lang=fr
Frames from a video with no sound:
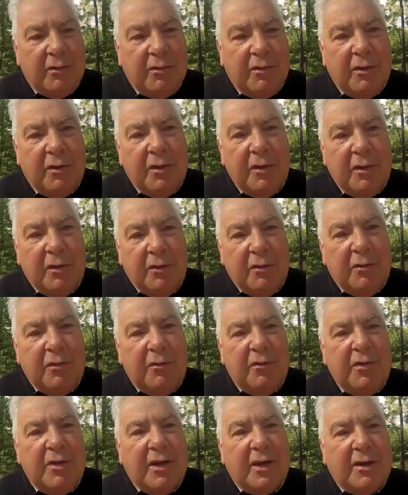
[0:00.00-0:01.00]
une,
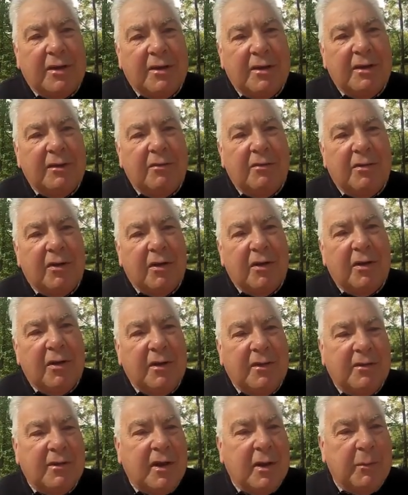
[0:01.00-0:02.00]
vie active dans
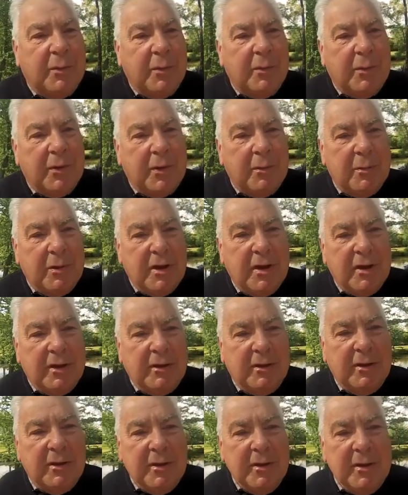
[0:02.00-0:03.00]
les AAPPMA.
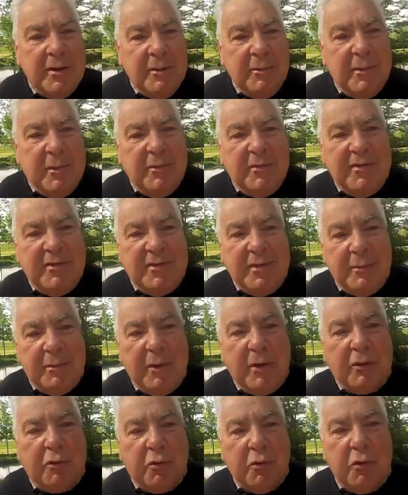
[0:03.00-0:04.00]
et même si ce n'est
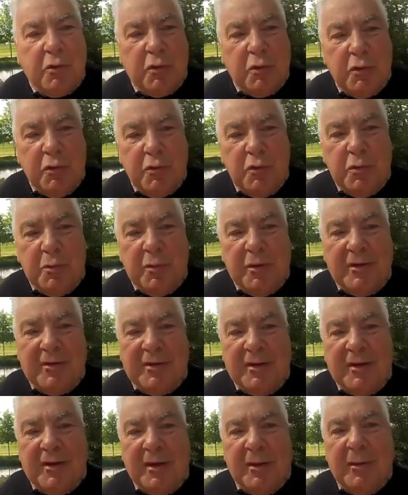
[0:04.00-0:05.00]
pas trop connu mais
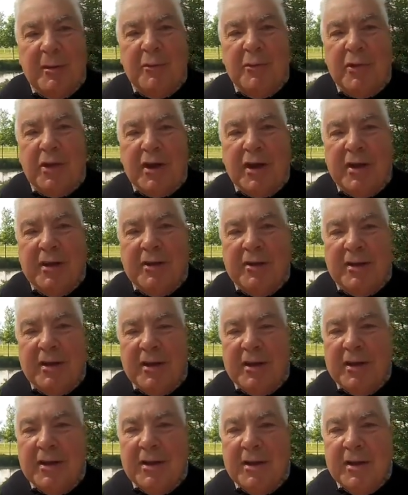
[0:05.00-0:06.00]
c'est quand même une
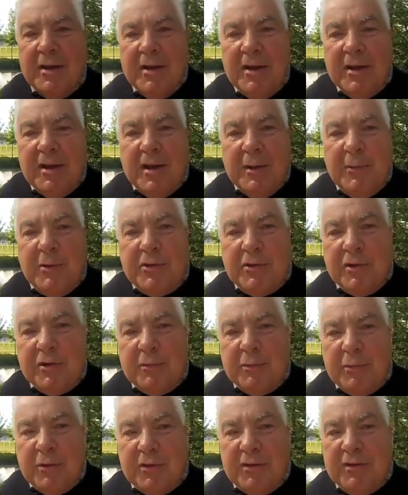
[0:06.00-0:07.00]
réalité. Les pêcheurs
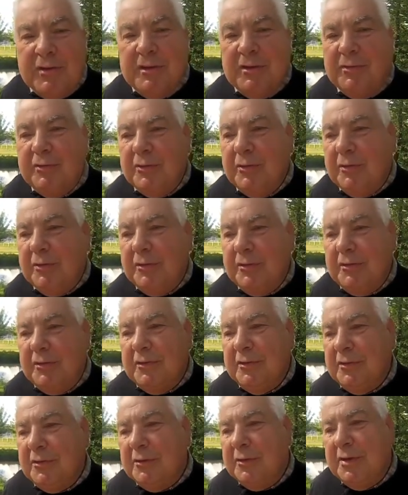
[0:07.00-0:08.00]
sportifs ce
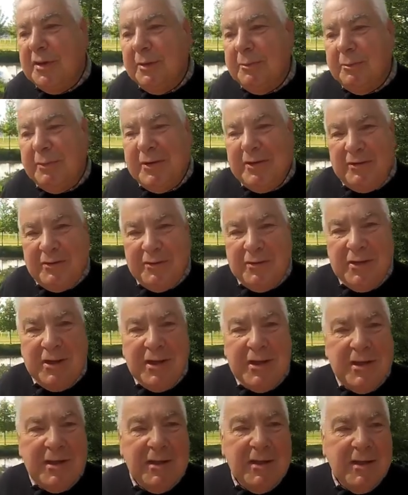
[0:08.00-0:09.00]
sont des
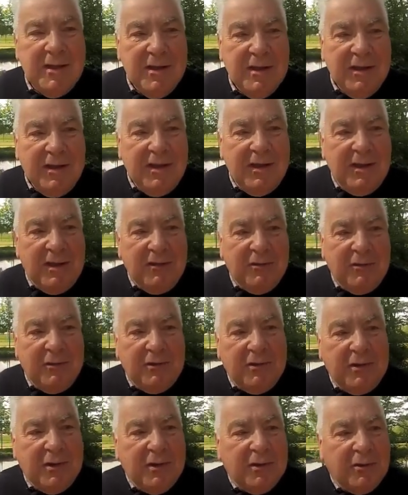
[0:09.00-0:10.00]
passionnés et à ce
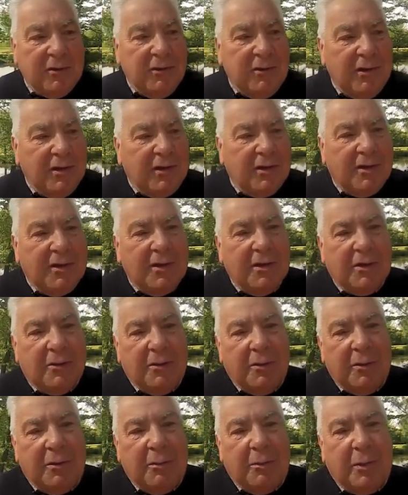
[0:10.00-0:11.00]
titre ils tirent
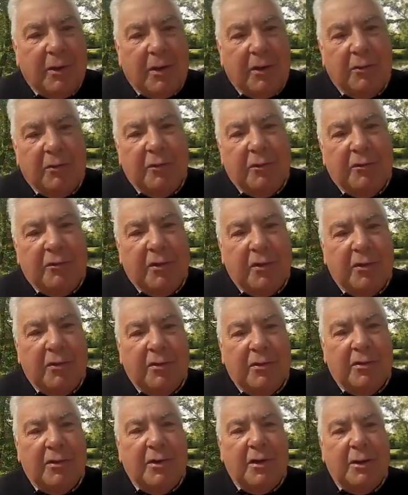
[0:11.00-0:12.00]
par le
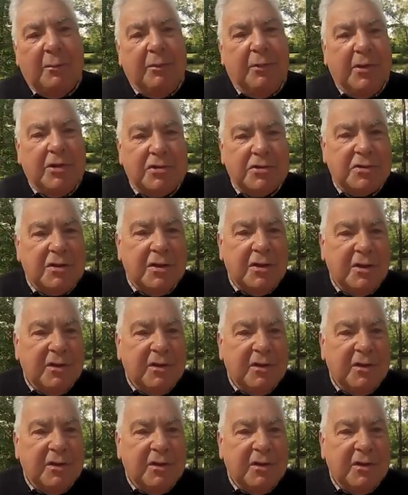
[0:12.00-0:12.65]
devant la pêche,